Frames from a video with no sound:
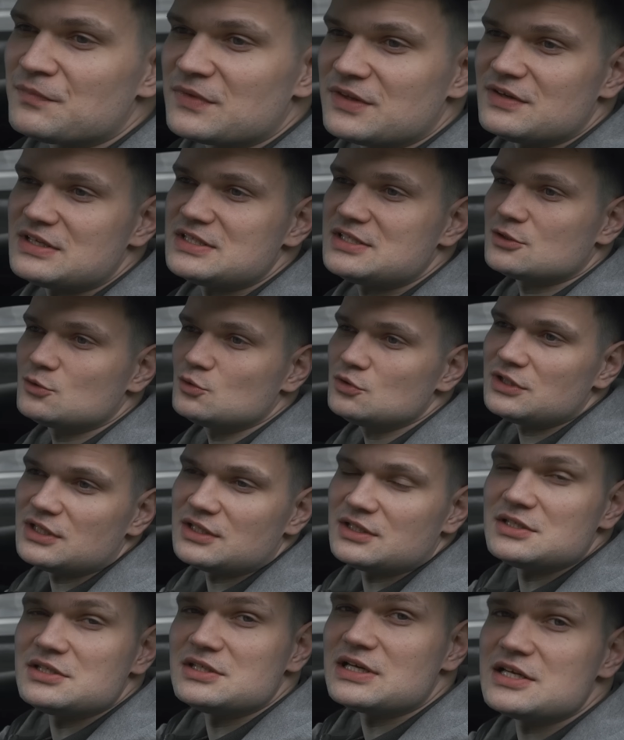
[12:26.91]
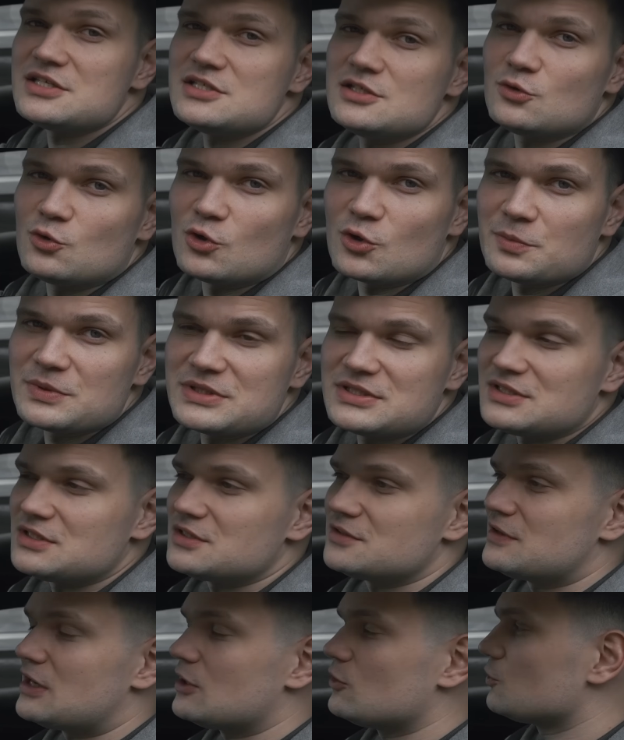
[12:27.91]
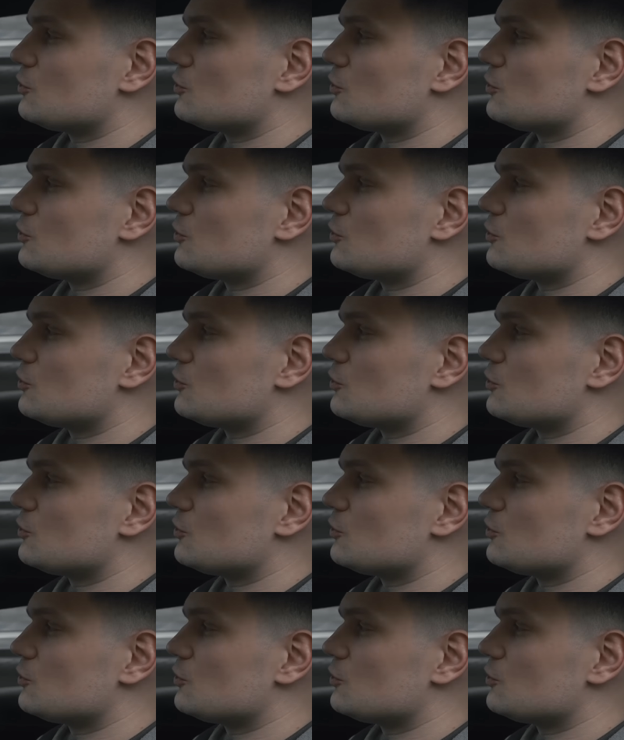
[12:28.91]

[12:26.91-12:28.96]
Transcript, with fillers: 2 секунды это не один корпус, не два